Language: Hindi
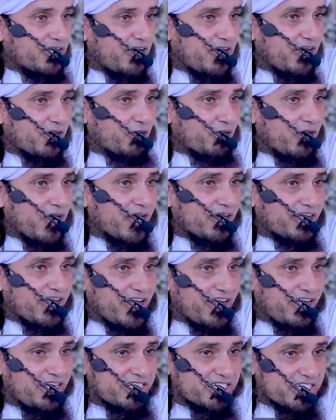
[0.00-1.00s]
कवातहा कुरान
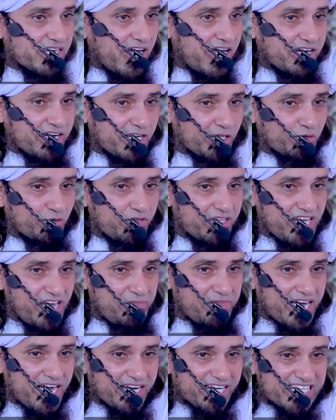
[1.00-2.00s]
कह रहे हैं इंसान के दुनिया
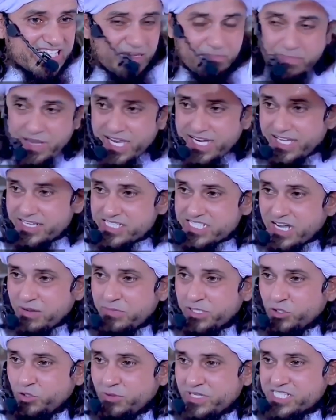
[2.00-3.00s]
में आने से पहले रिस्क का
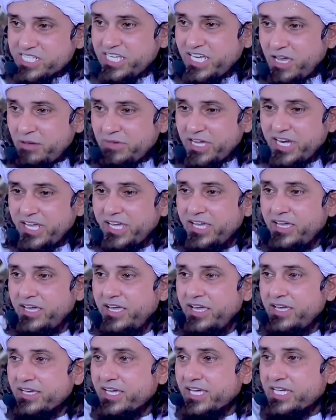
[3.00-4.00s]
बंदोबस्त किया है मैंने
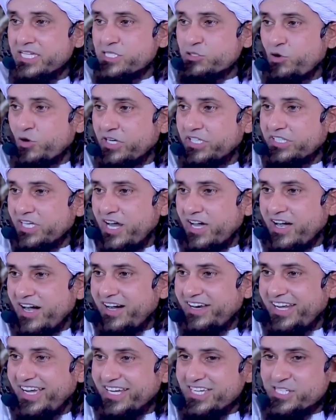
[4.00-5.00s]
कि किसको कितना
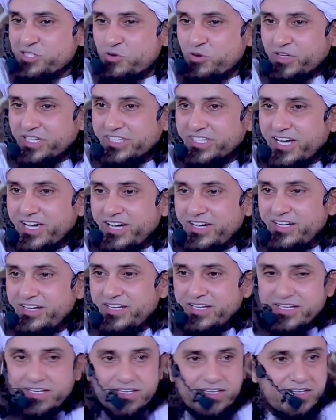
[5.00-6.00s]
खाना है किसको कितना
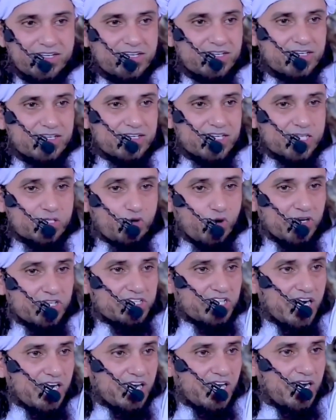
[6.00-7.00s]
किसको
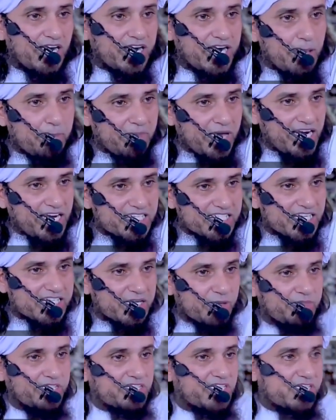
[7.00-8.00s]
कितना खिलाना है पहले से
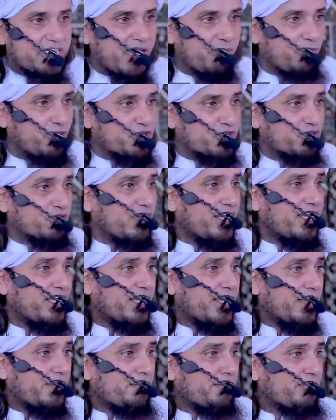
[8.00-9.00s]
सब इंतजाम हो चुका
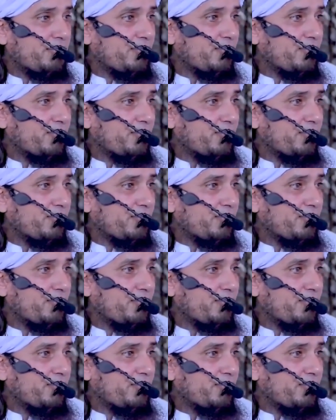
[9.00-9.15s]
है